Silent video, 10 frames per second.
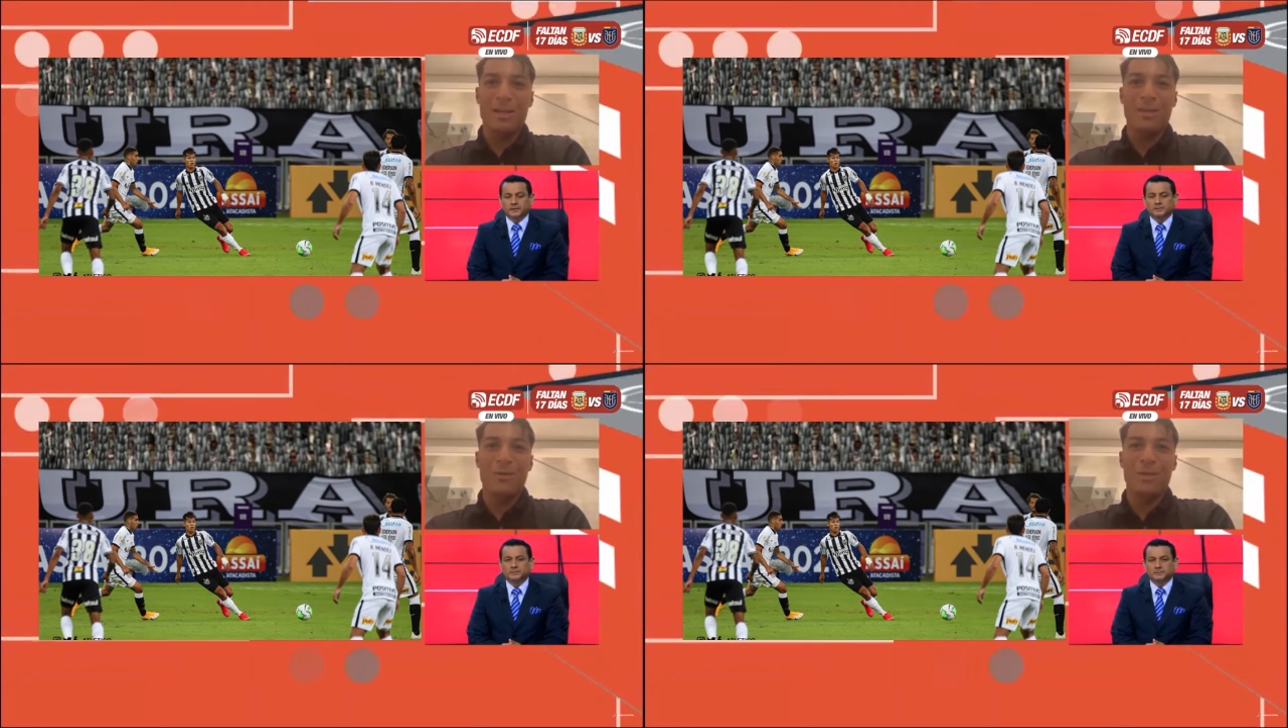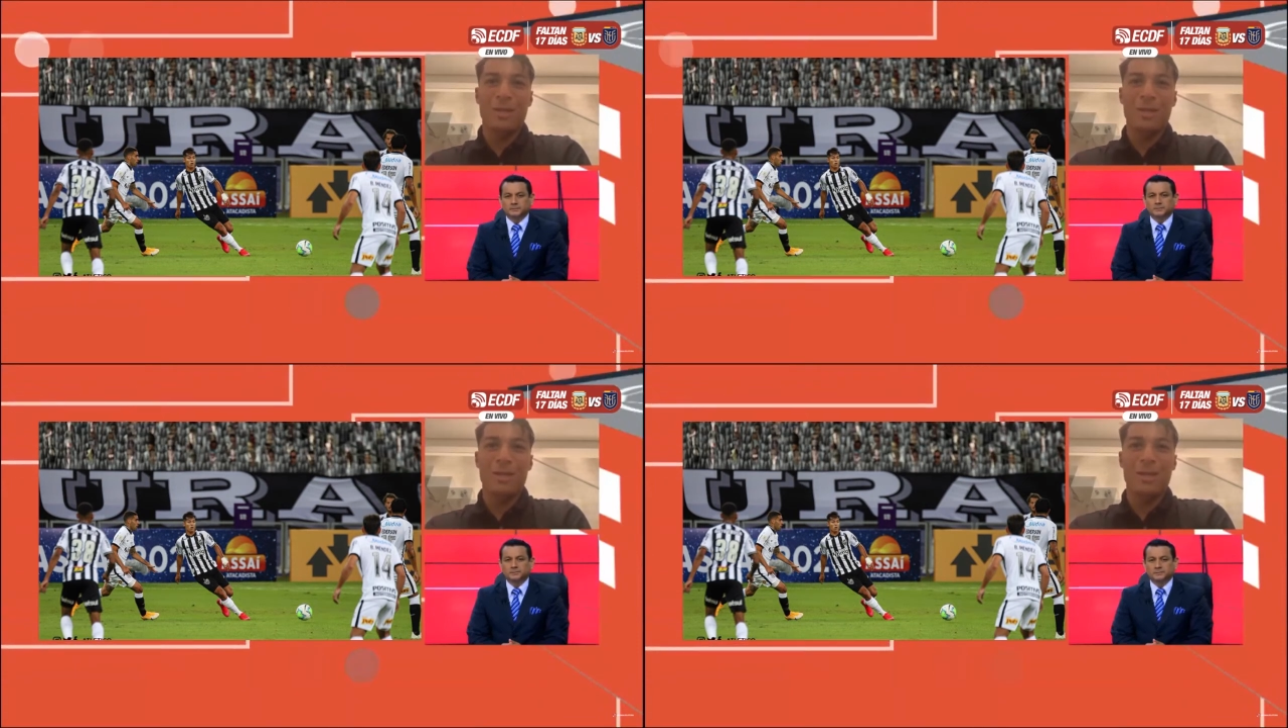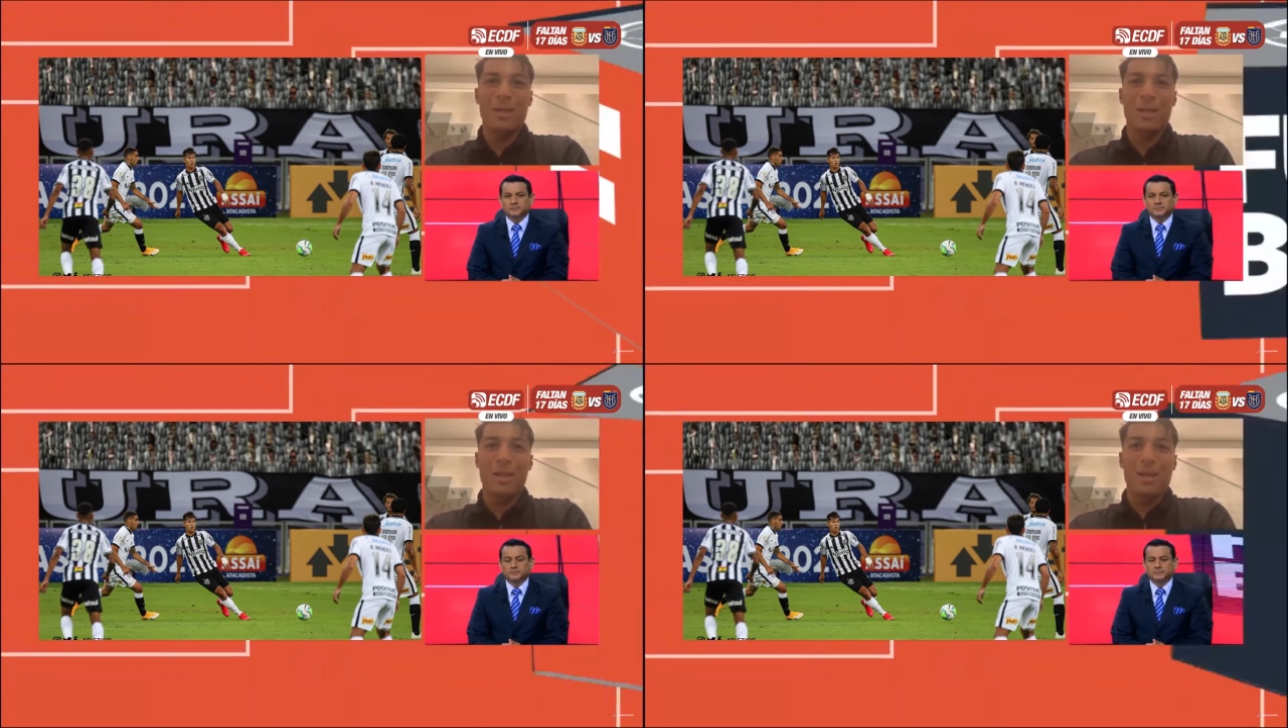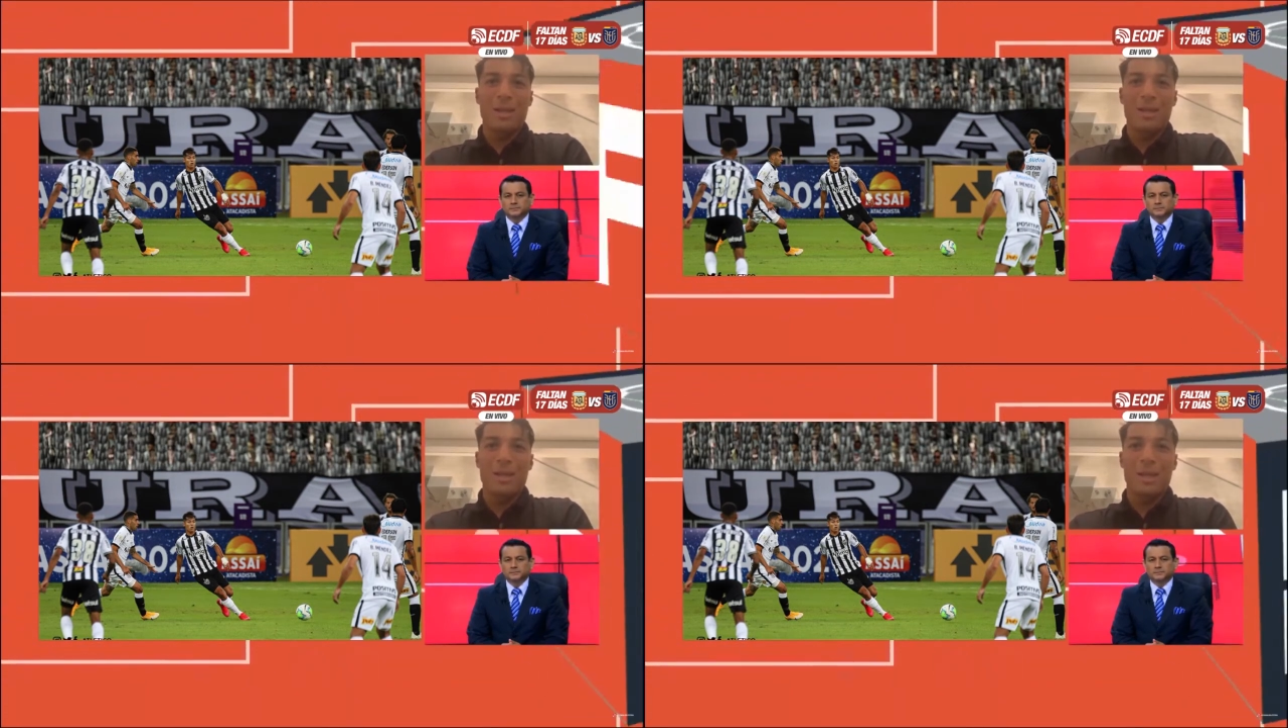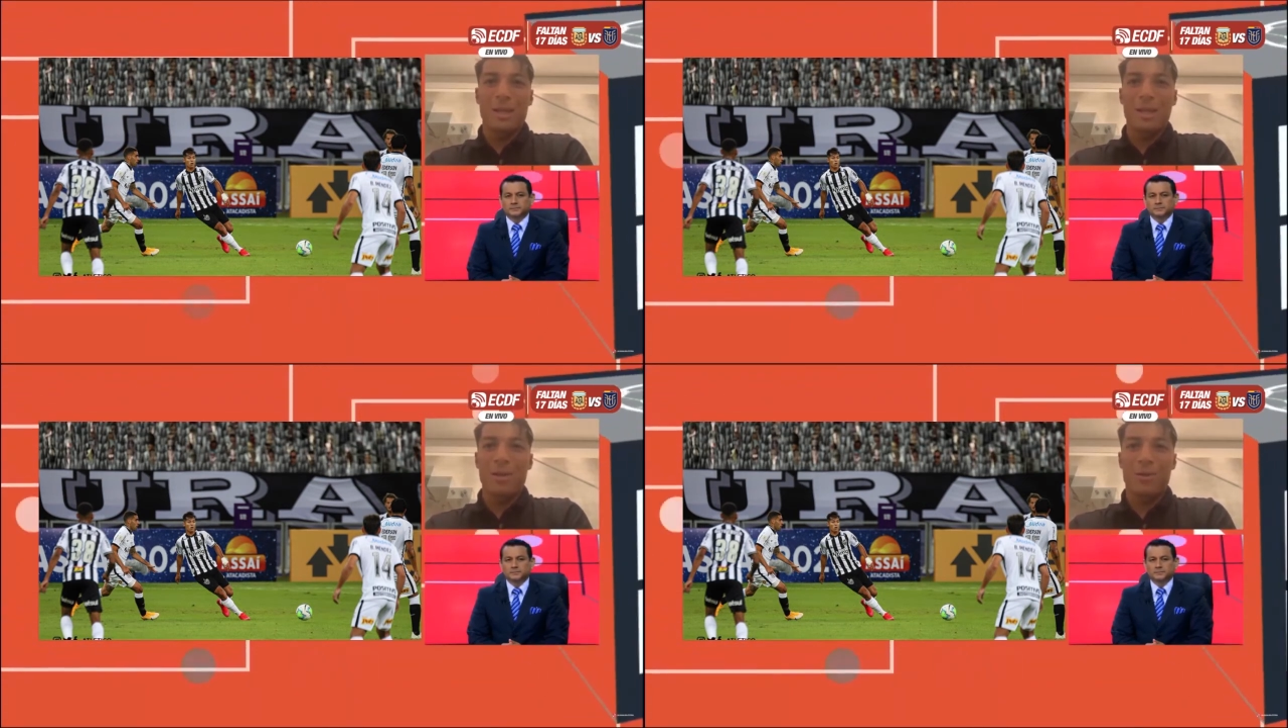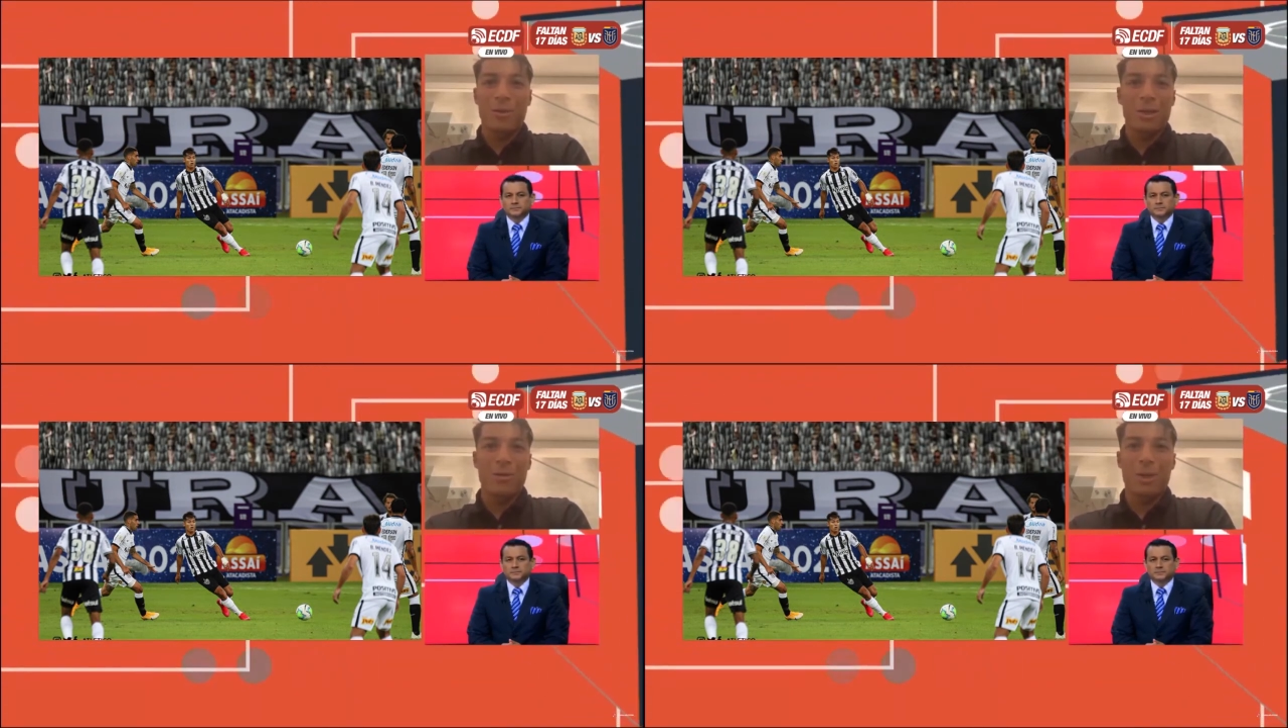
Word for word: Entonces, si nos toca